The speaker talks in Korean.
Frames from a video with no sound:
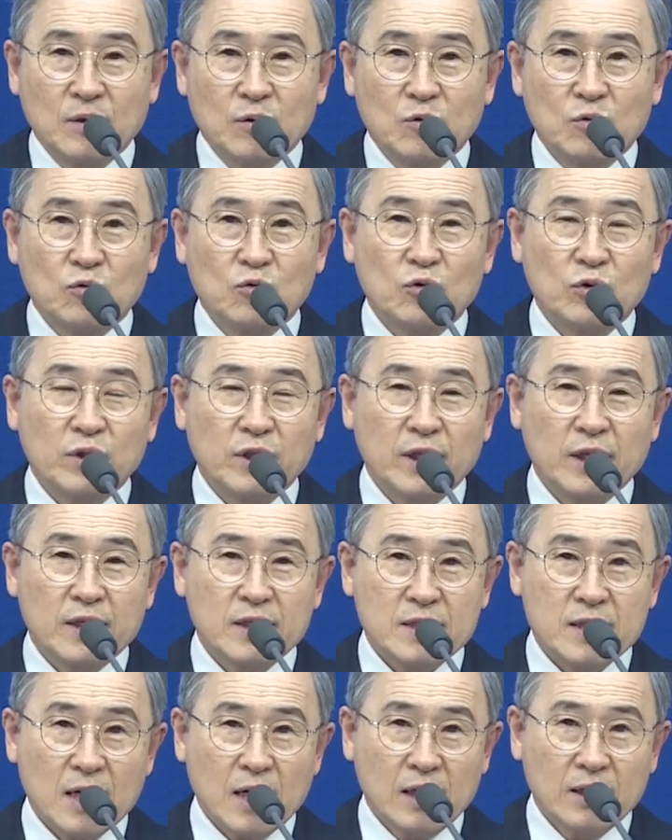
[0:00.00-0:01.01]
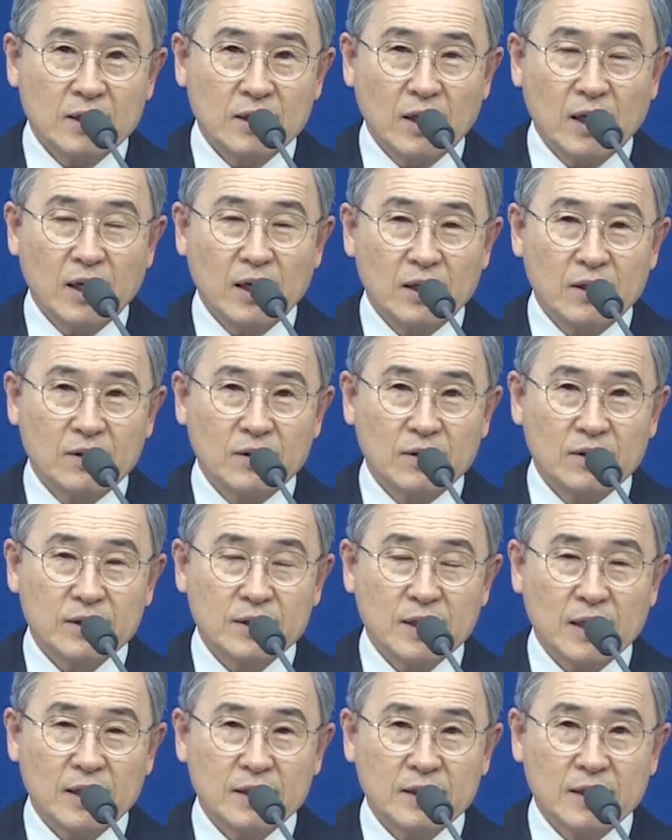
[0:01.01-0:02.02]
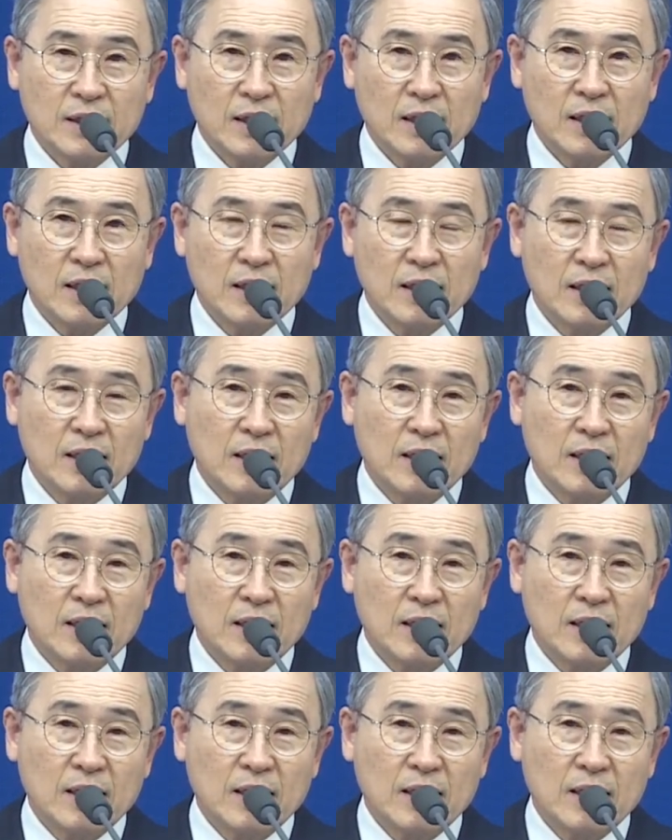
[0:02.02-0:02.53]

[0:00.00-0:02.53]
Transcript: 우리의 상태에 있는 것이 아니라